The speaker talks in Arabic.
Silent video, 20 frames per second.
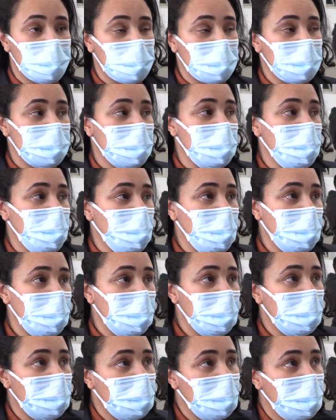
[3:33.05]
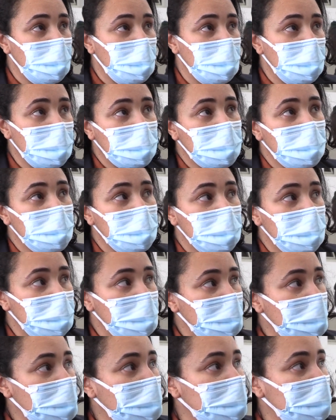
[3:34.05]
واش اقتنع ولا لا
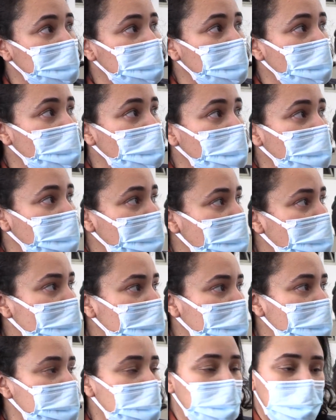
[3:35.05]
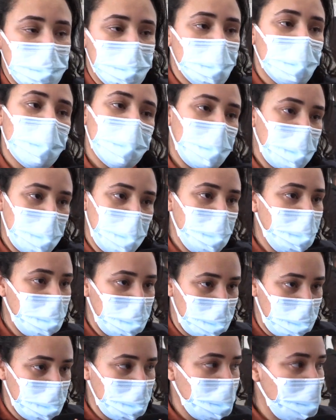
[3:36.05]
ولكن اكيد انه القناعه ديالو هو اللي
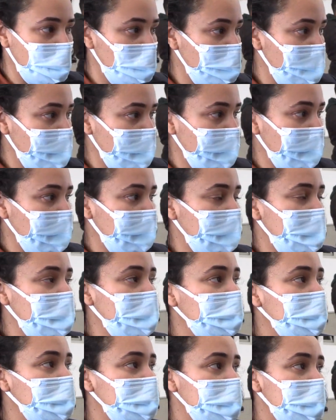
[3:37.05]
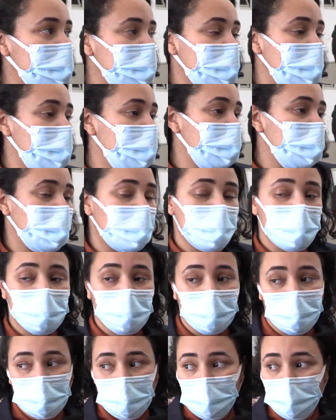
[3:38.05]
غيعبر عليها الاكيد ان انا
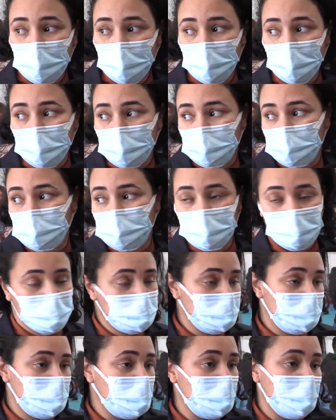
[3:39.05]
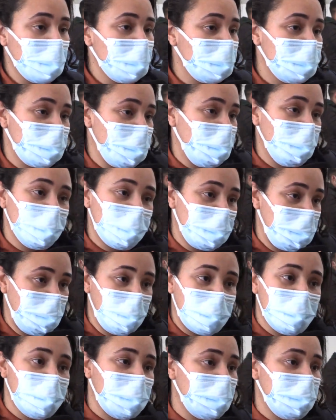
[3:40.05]
كنشوف زعما يمكن نقول لك
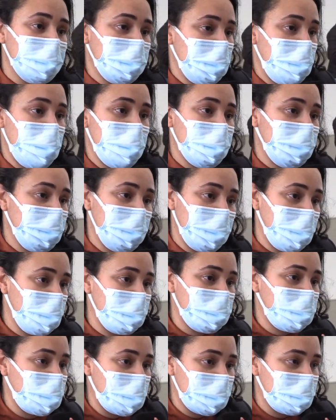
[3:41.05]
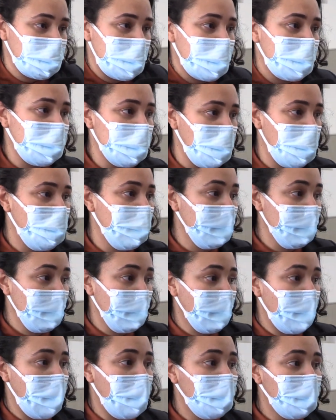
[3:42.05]
99% الاتحاديين بشكل صريح
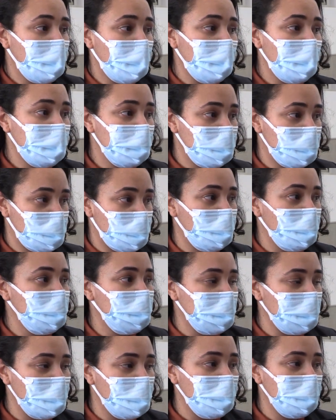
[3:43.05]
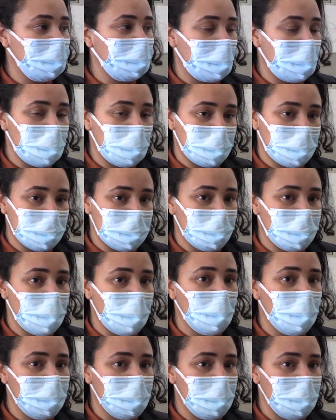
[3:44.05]
عبروا على التشبث ديالهم بان الاخ الكاتب
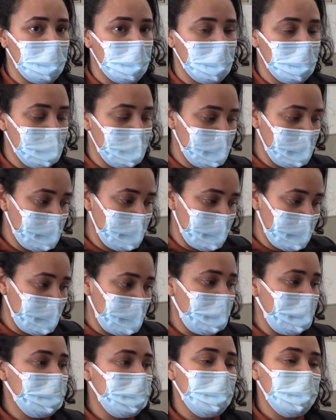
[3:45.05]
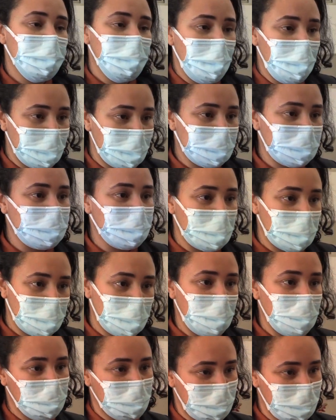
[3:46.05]
الاولي يزيد معنا يصبر
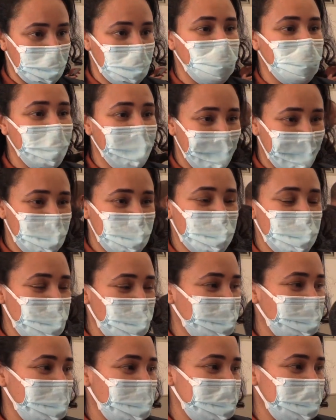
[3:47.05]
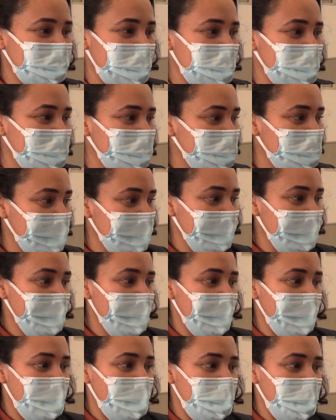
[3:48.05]
واحد الموندا ثالث
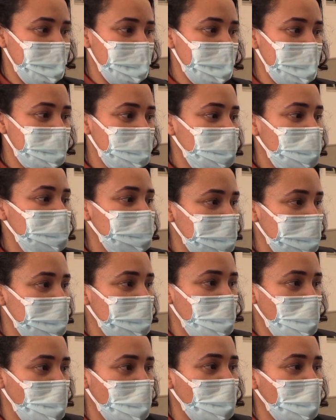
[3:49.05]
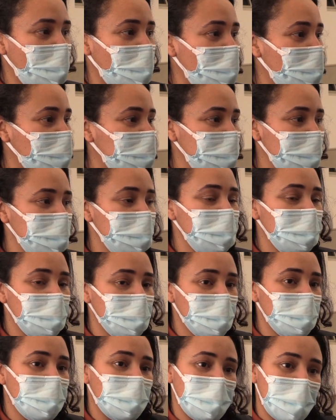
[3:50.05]
انا شخصيا بحكم القرب ديالي
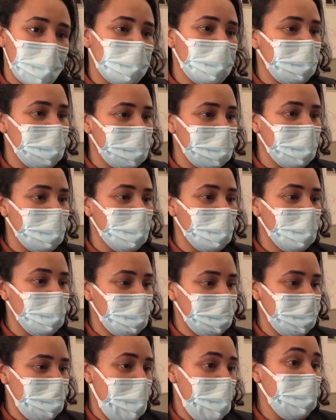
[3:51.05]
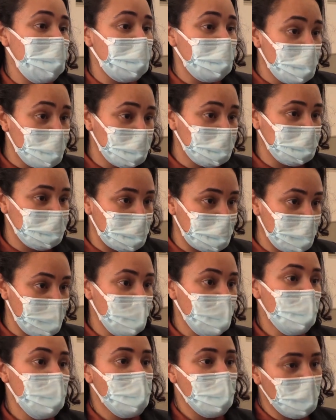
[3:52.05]
منه كنعرف بانه هذا عمل مضني
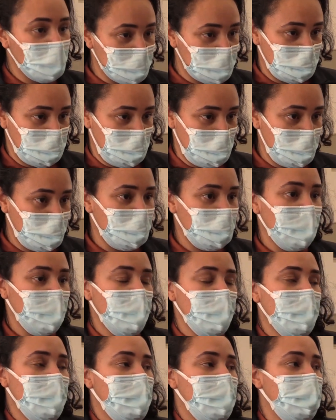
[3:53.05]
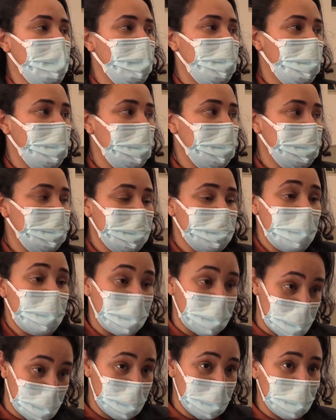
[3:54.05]
متعب آه، فيه التزام
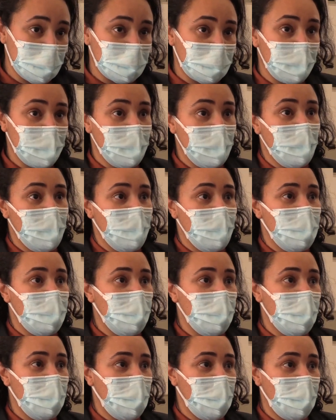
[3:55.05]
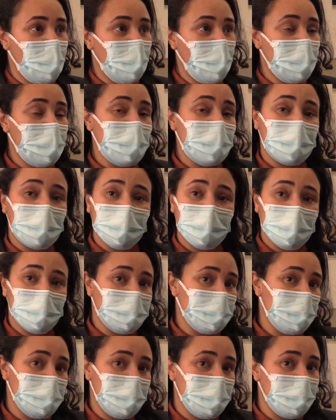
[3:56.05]
كبير آه، ولكن
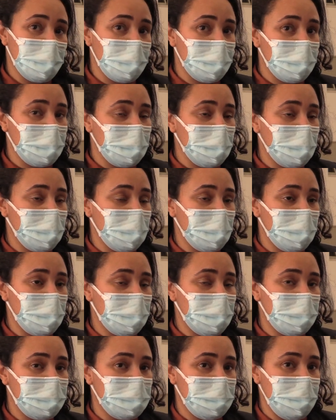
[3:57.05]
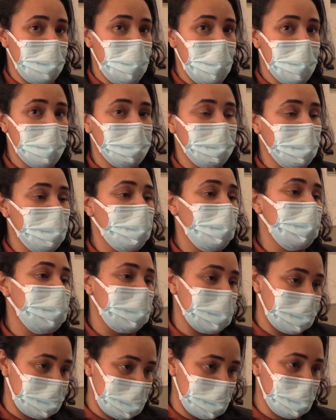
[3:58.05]
الاتحادي
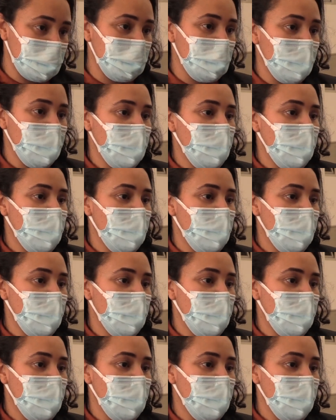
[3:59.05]
الملتزم